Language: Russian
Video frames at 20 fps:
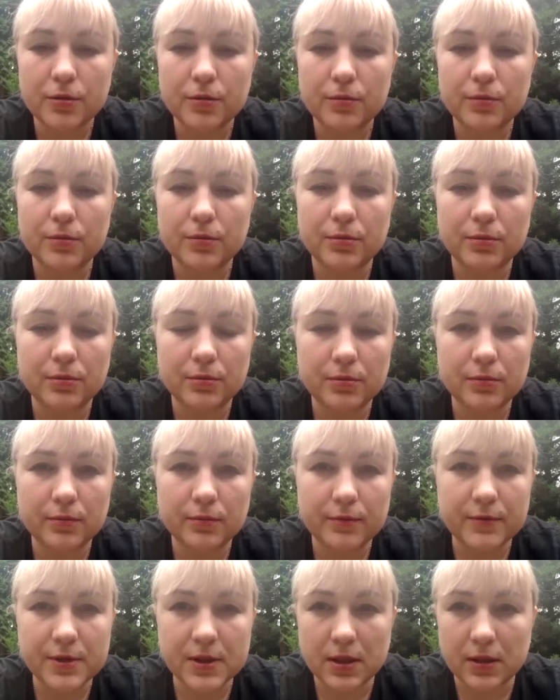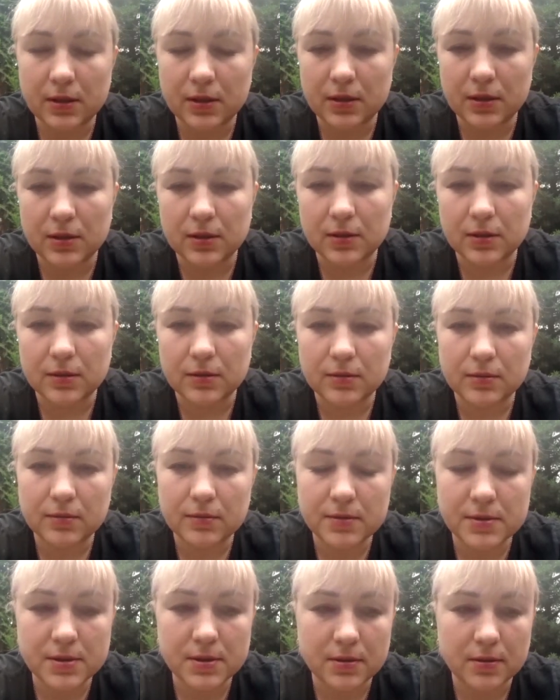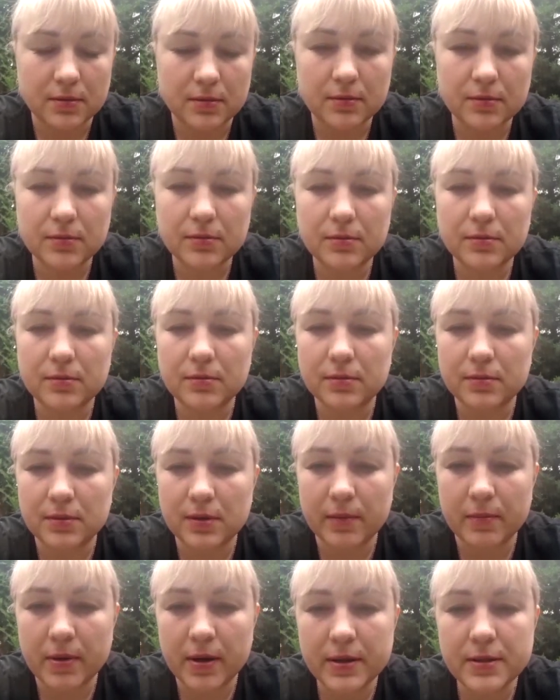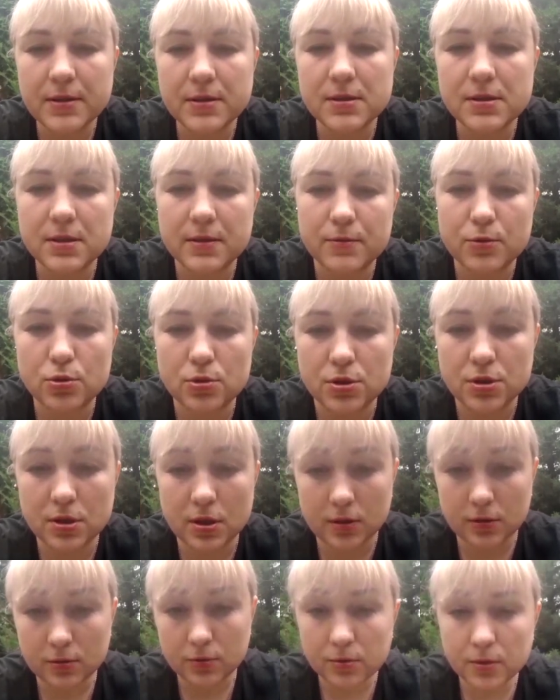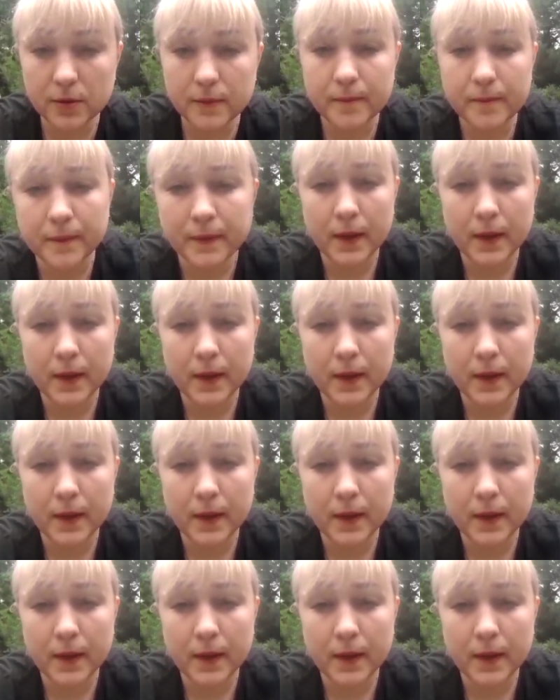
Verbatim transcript: э, всякие эти томатисы и все остальное.